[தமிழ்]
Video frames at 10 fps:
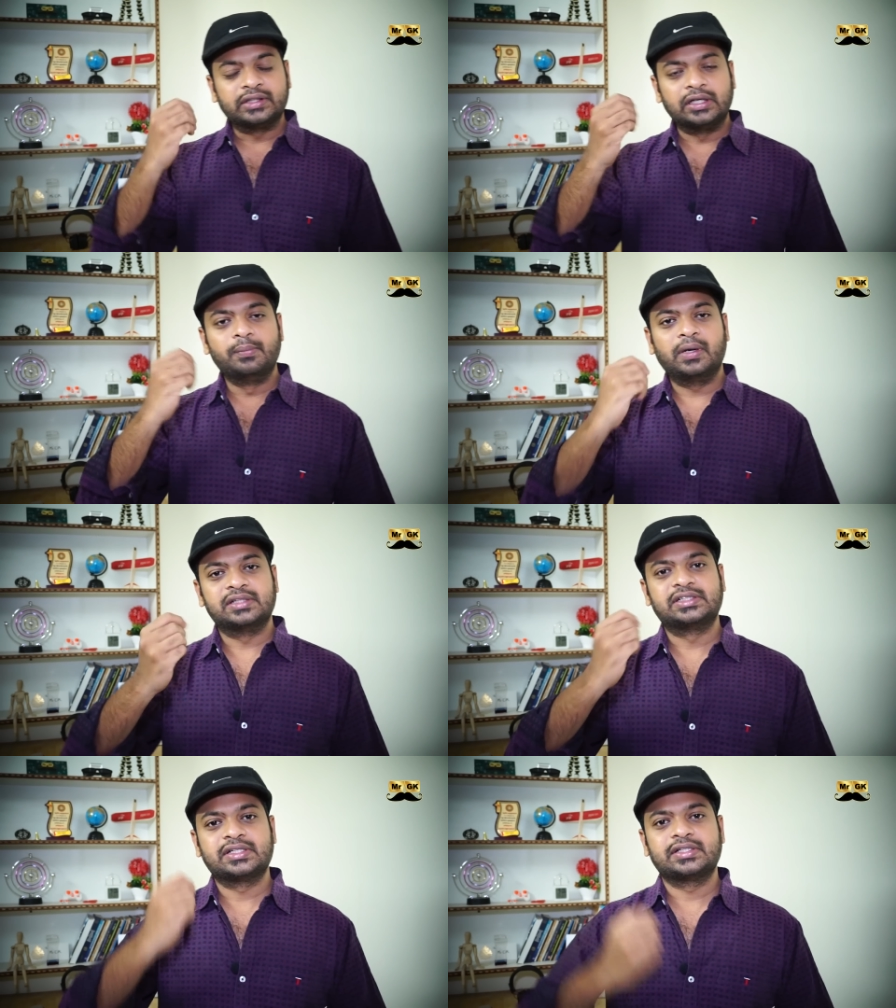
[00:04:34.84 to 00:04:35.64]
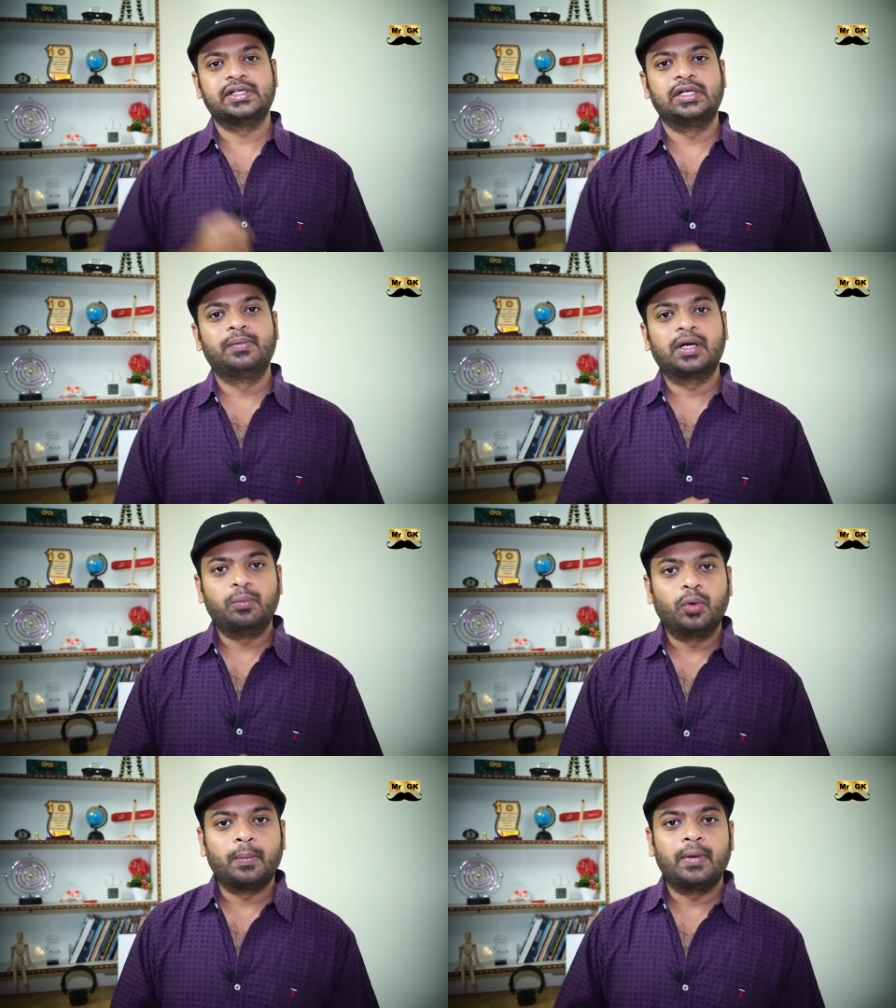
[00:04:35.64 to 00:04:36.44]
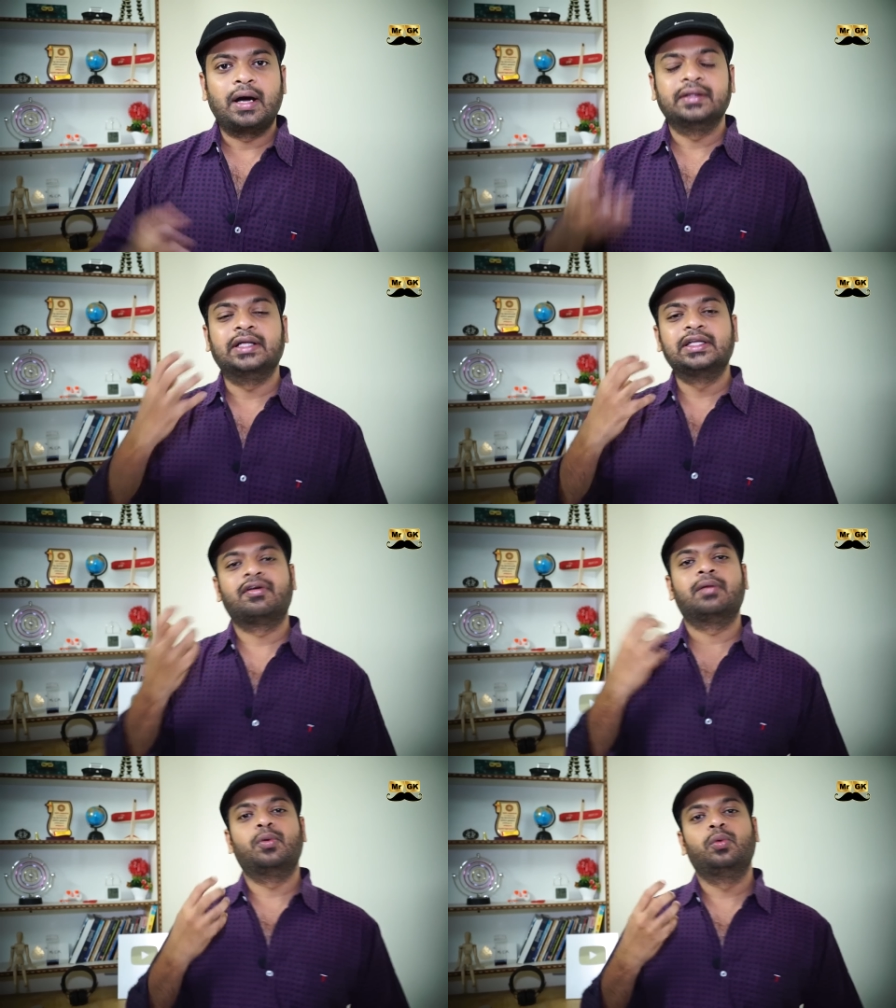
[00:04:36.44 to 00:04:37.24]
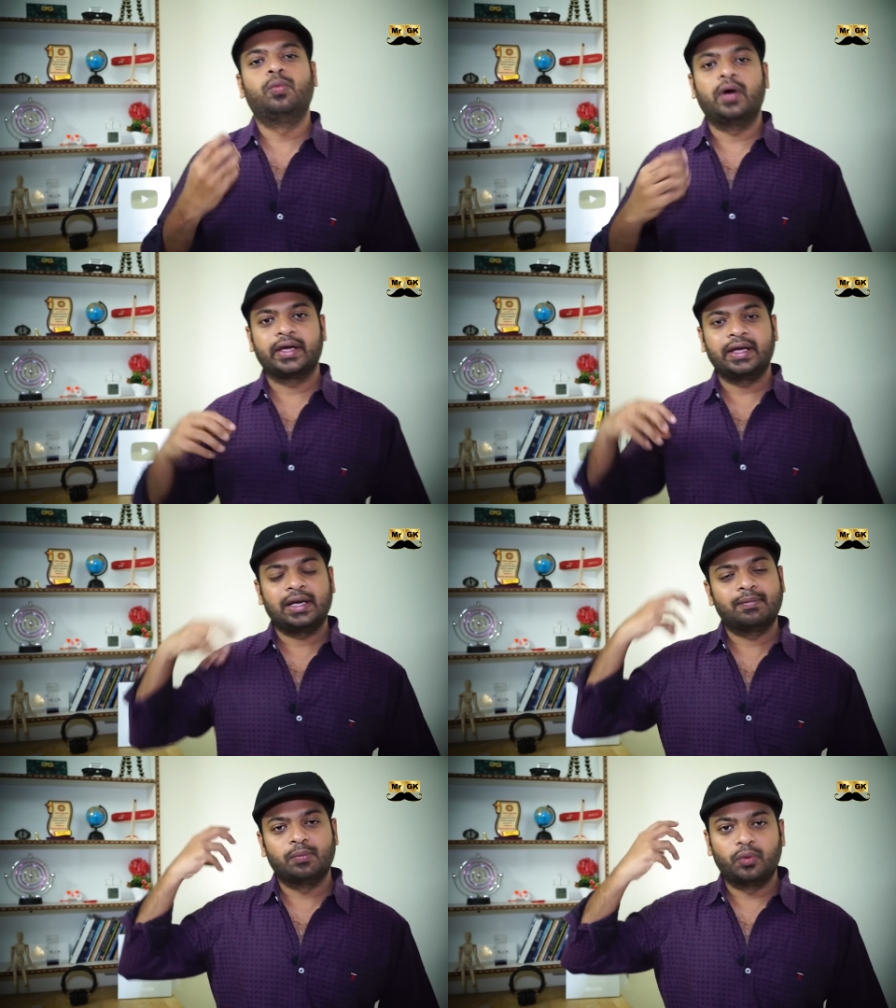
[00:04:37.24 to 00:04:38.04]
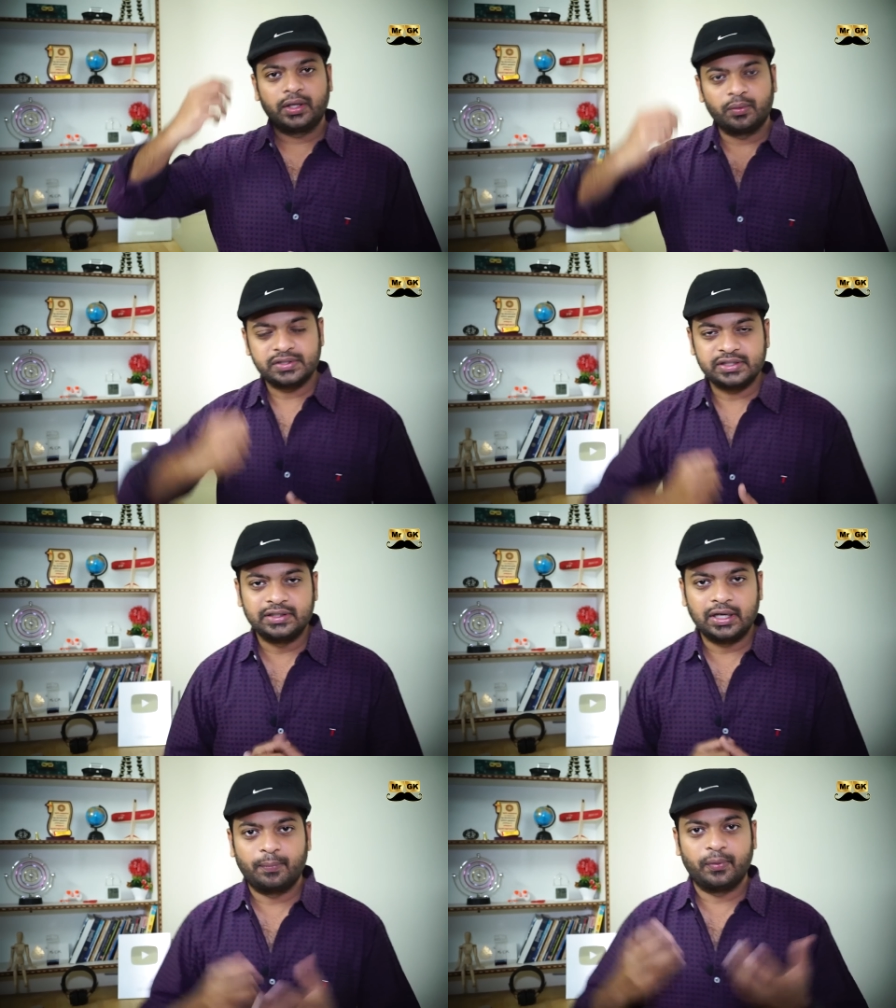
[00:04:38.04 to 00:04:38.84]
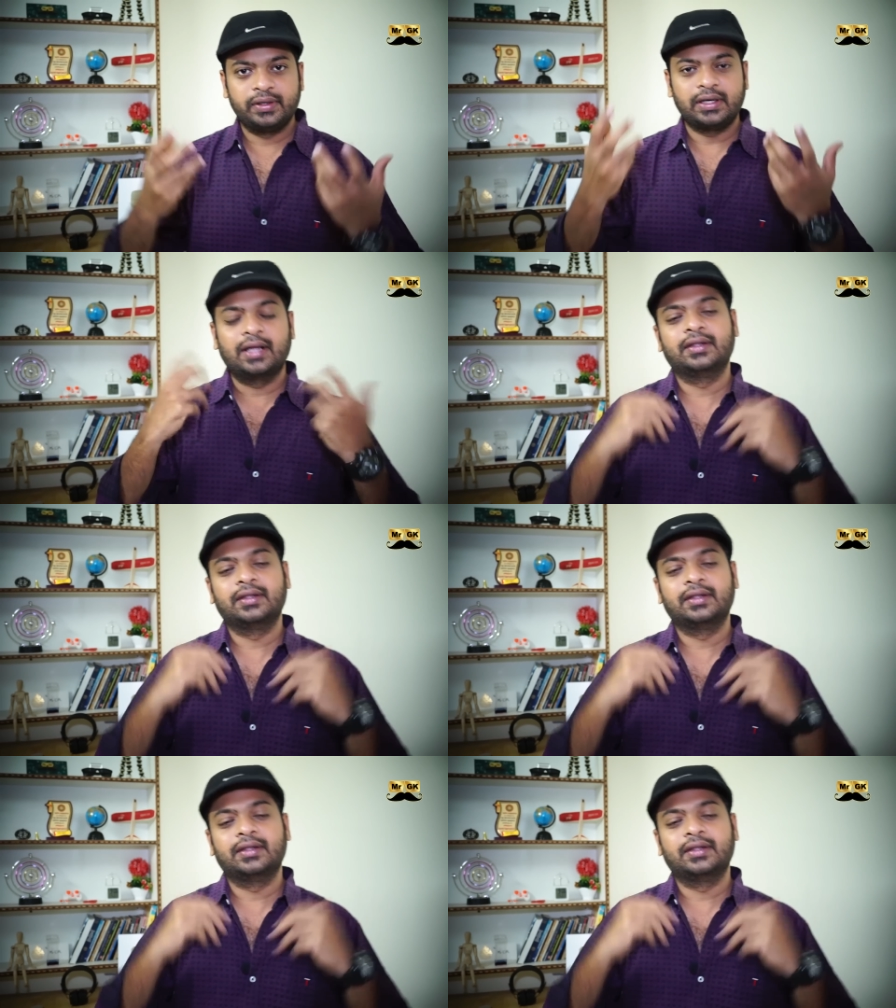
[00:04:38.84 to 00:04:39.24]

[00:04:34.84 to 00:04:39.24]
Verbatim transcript: எலும்புகள் சின்ன சின்ன எலும்புகள் மூலமாக அந்த அதிர்வை நம்ம உள்வாங்கி நம்ம மூளைக்கு ஒரு சிக்னலாக போய்